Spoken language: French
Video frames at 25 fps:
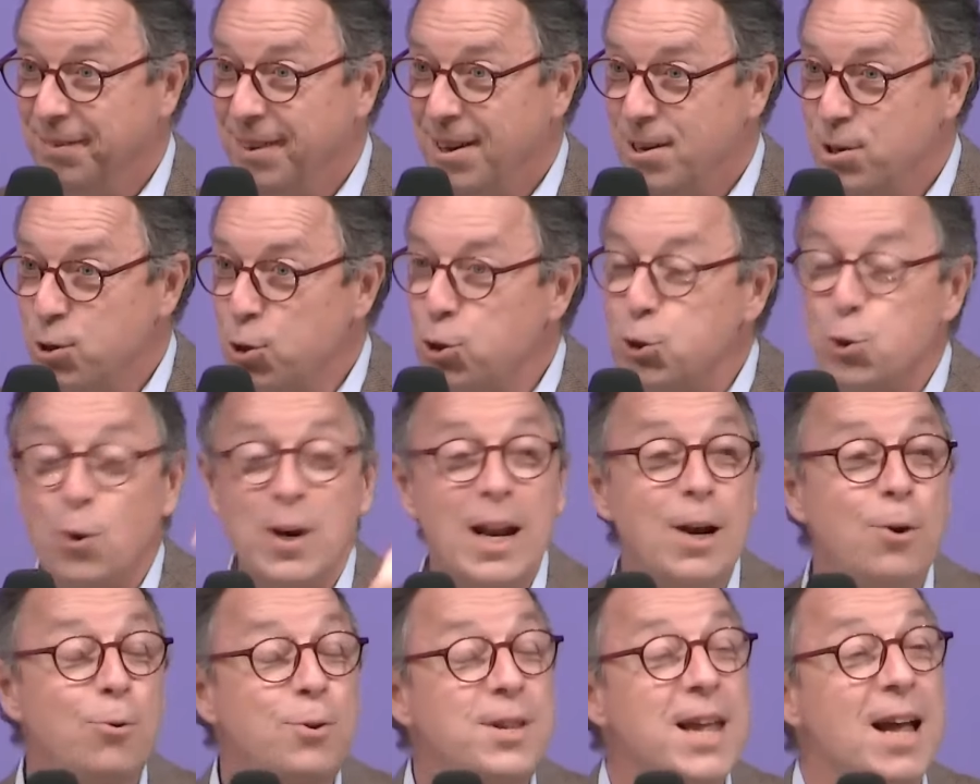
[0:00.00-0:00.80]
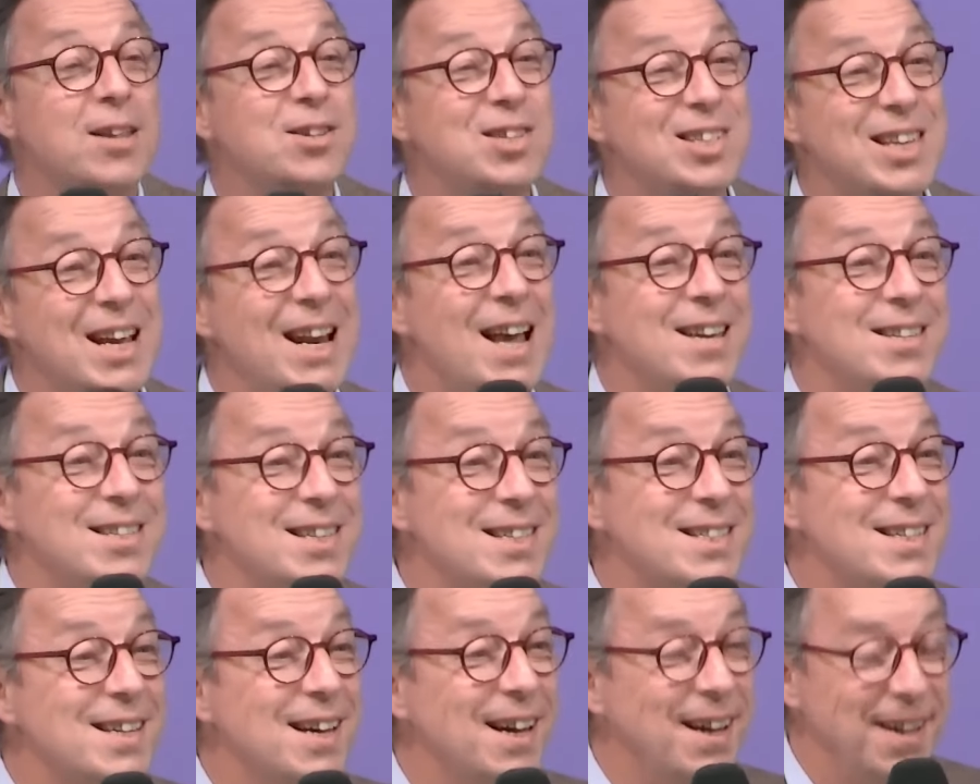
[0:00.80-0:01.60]
Ce sont les lunettes
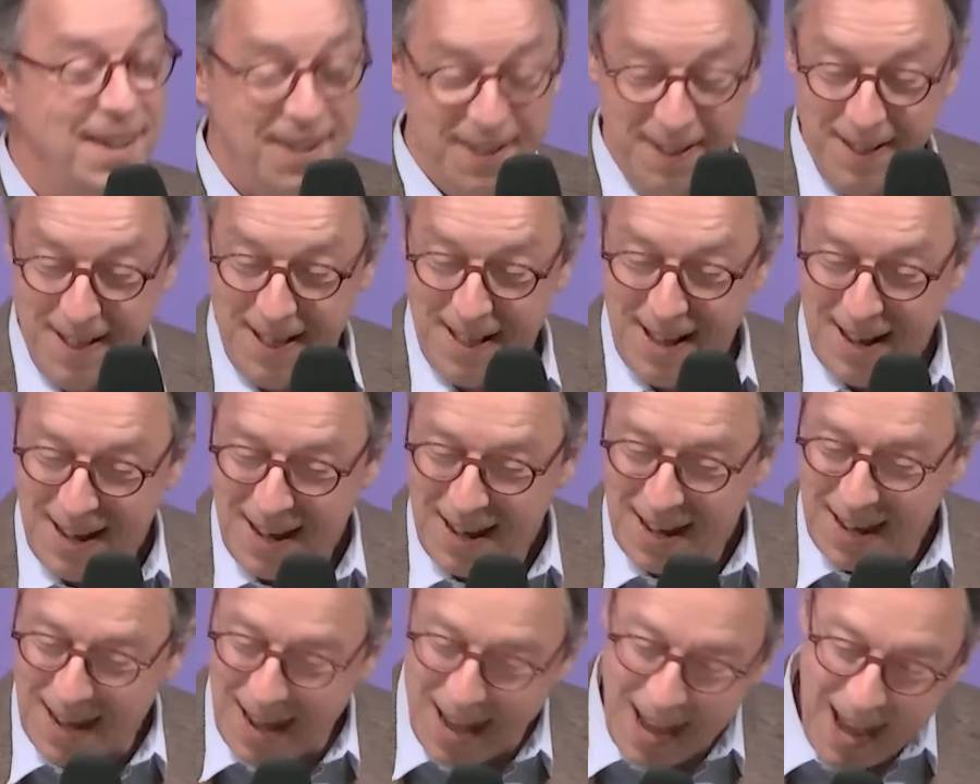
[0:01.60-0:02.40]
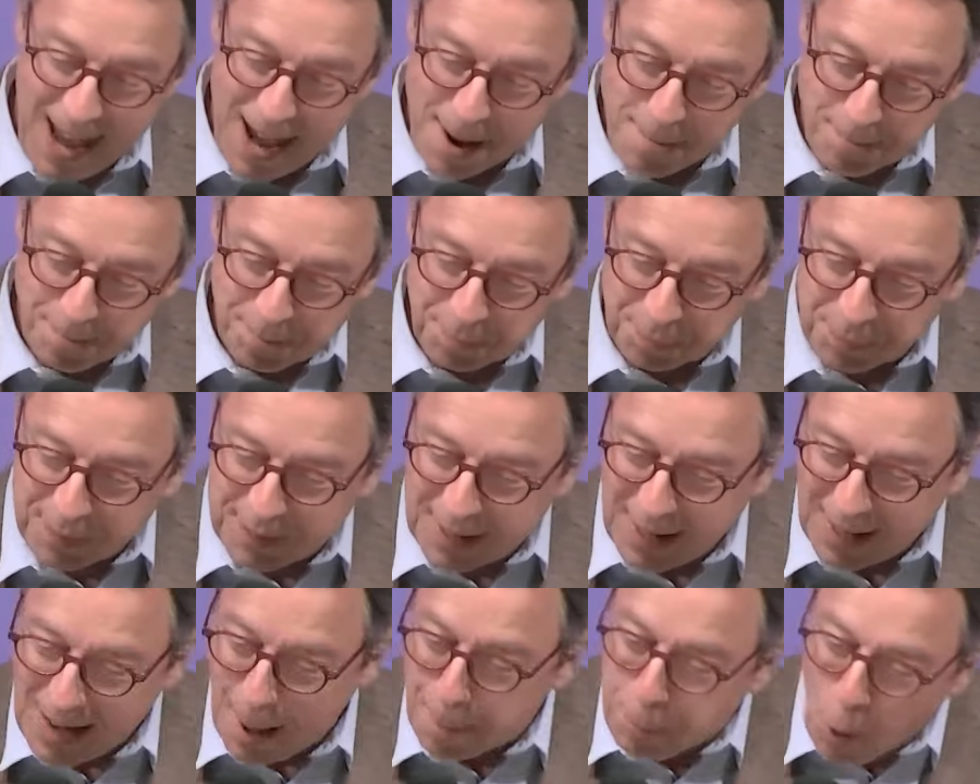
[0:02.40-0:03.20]
célestes. Et
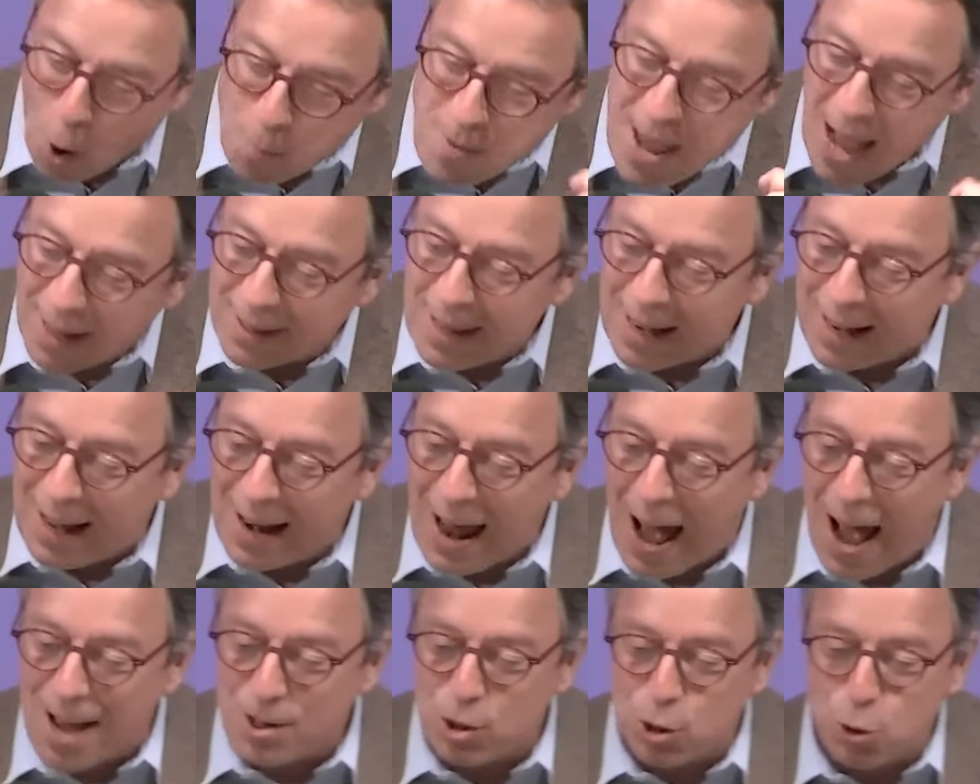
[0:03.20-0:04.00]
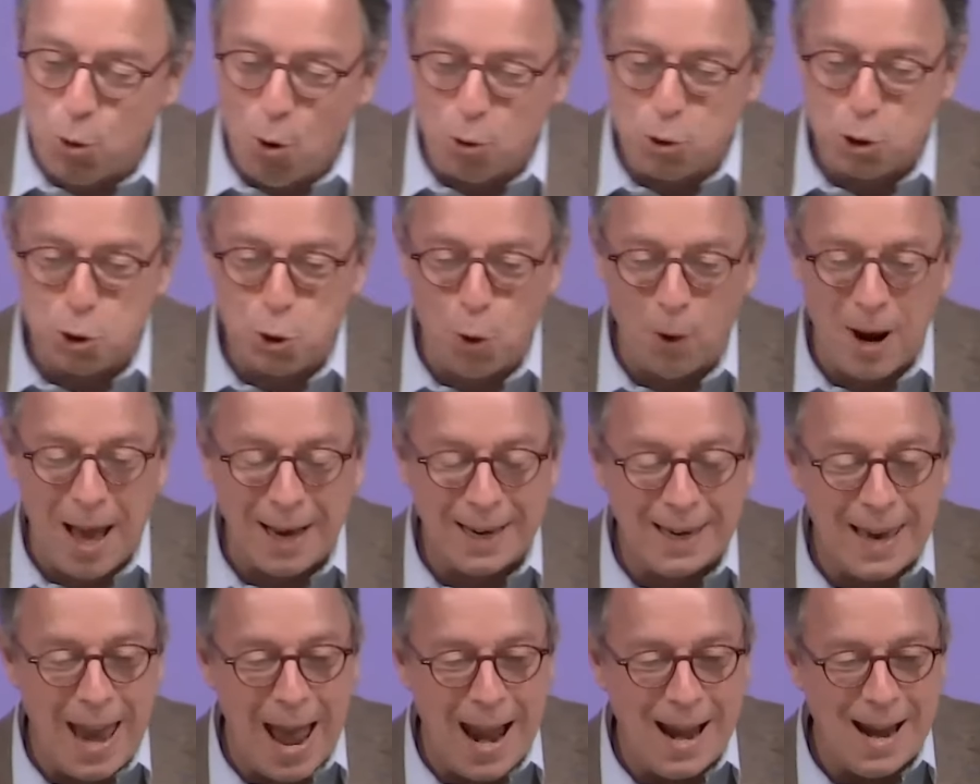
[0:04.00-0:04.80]
la première déclaration sur
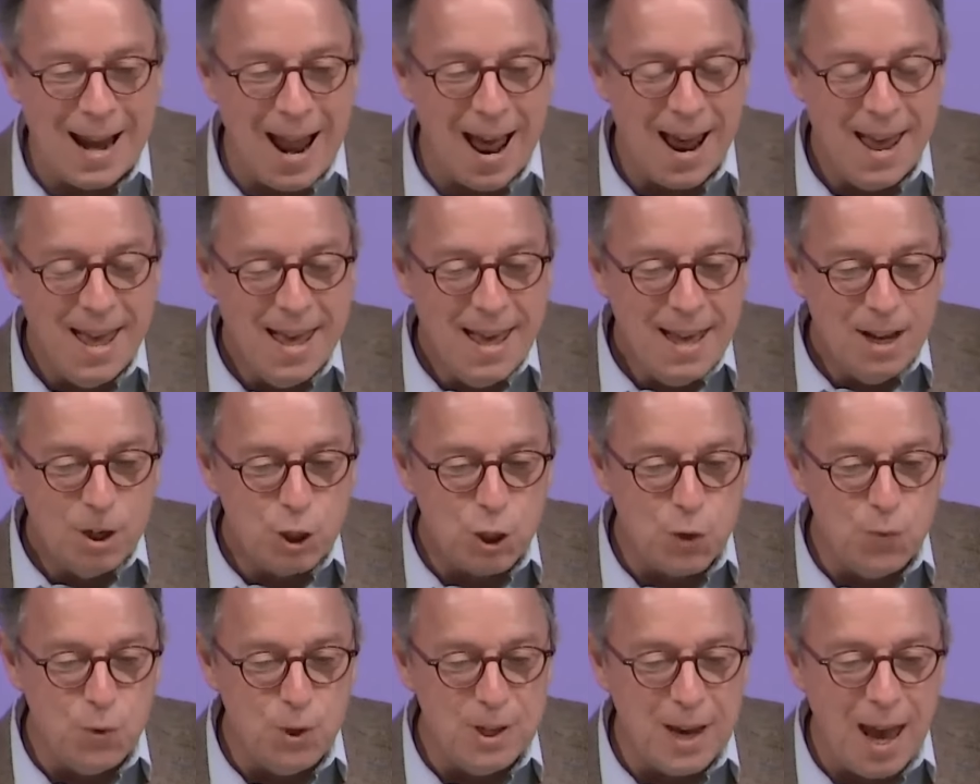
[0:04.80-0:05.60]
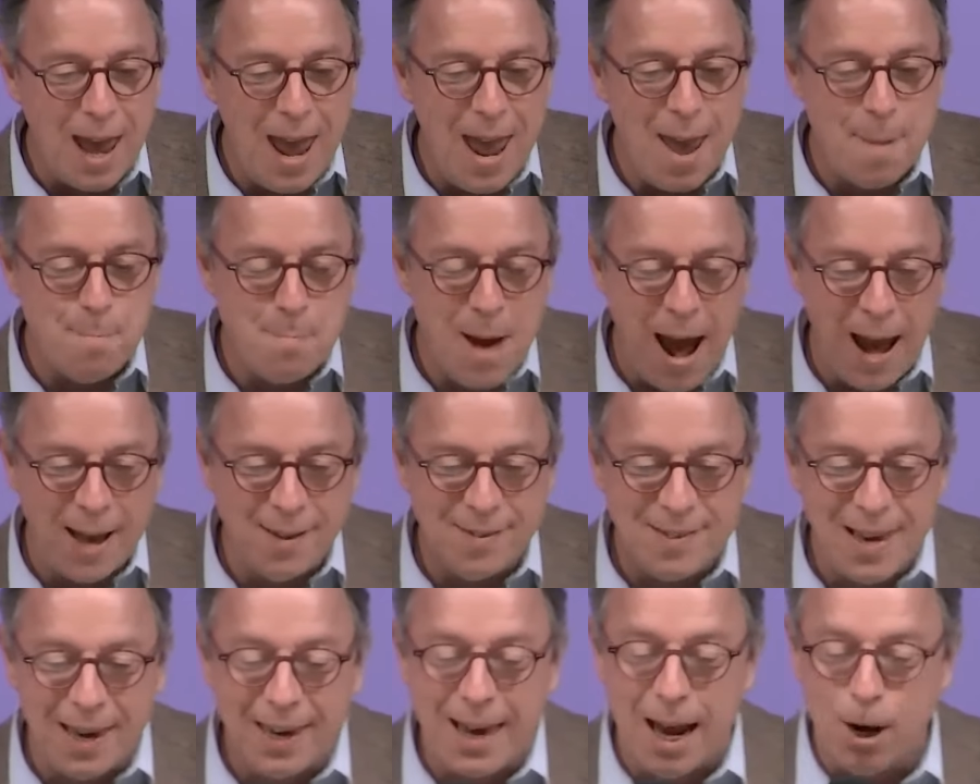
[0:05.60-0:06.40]
laquelle je voudrais
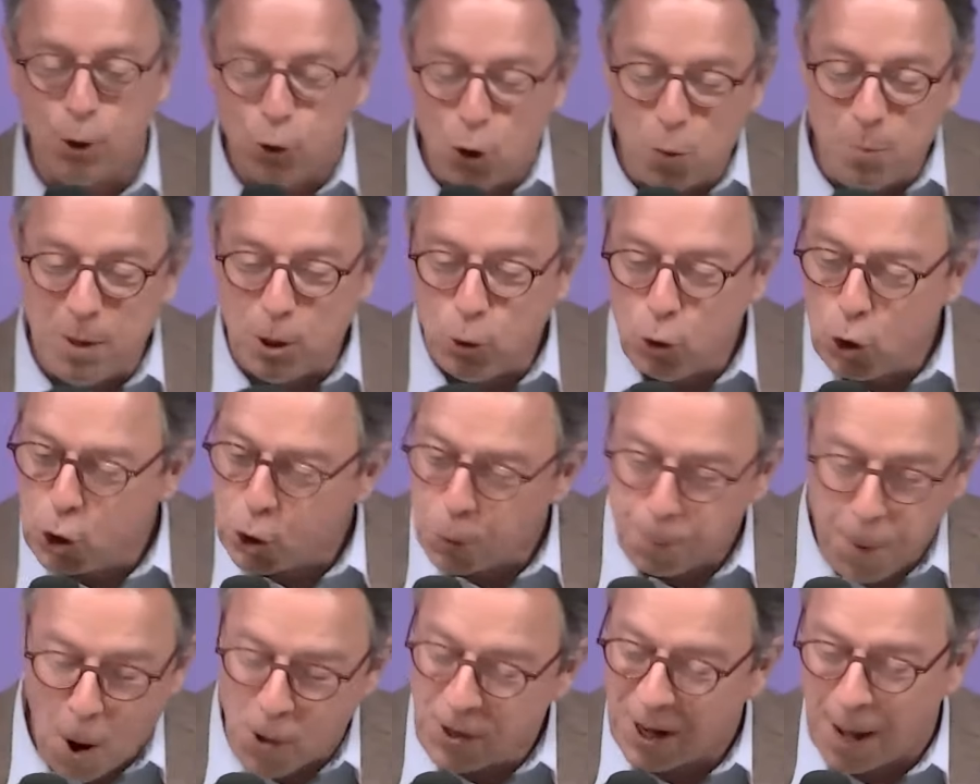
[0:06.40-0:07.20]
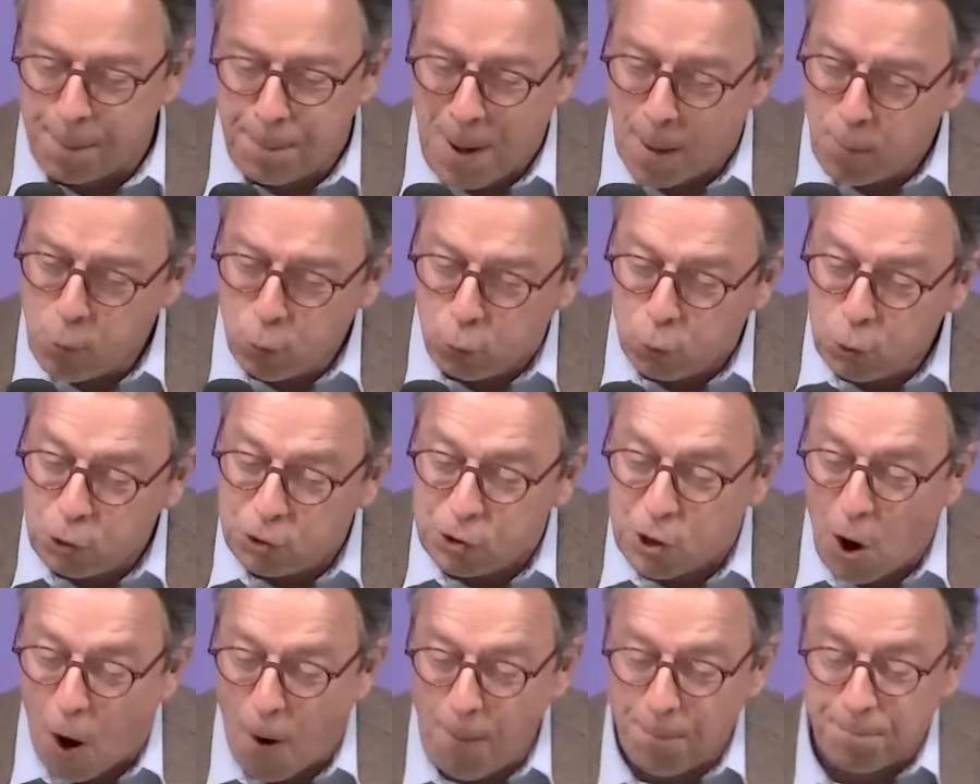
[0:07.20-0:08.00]
m'arrêter quelques minutes, je ne prendrai pas beaucoup de
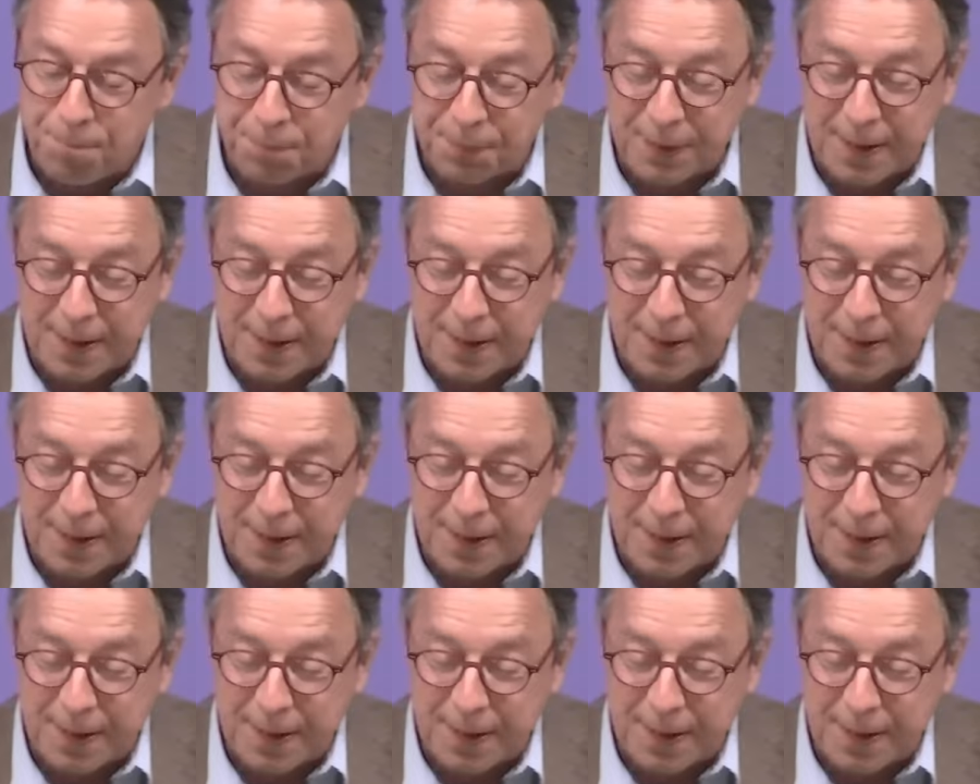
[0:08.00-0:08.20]
temps.